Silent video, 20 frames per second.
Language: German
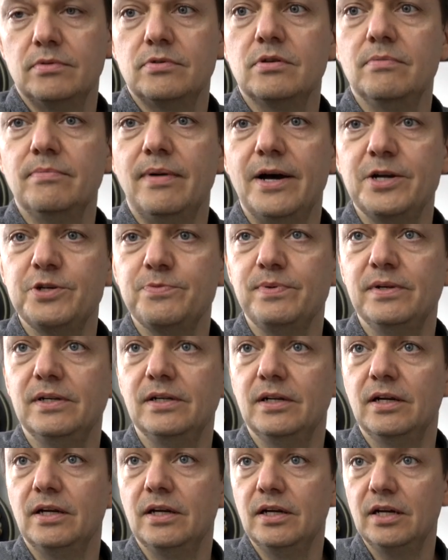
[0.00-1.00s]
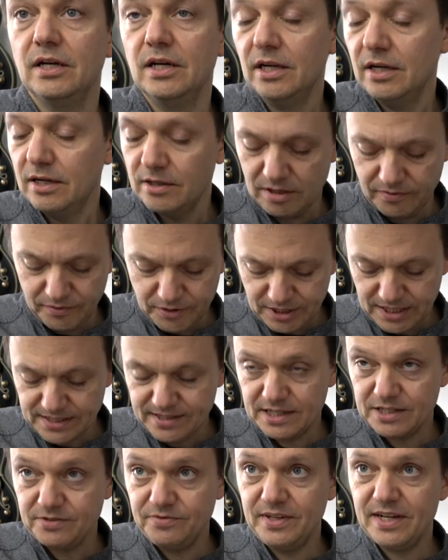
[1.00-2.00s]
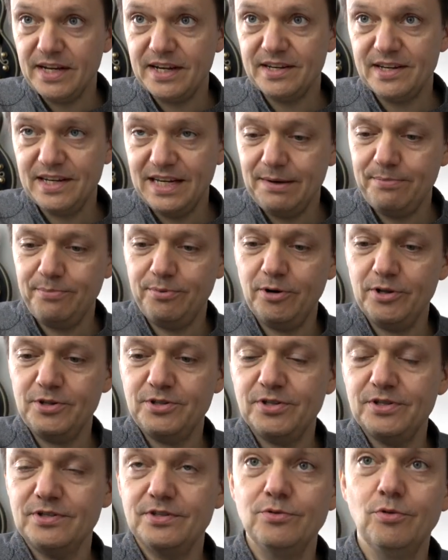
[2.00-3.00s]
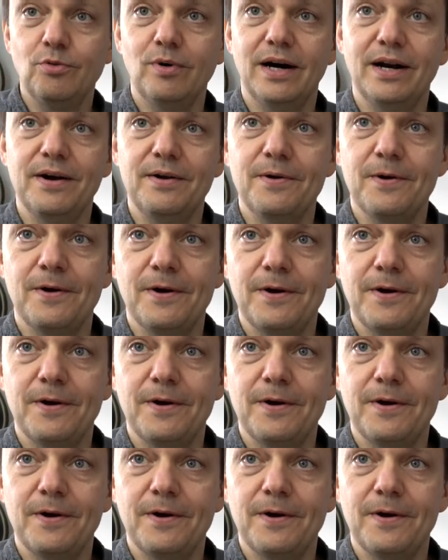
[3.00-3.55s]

Zum Beispiel. So, wenn ich das jetzt wiedergebe, hört sich das so an.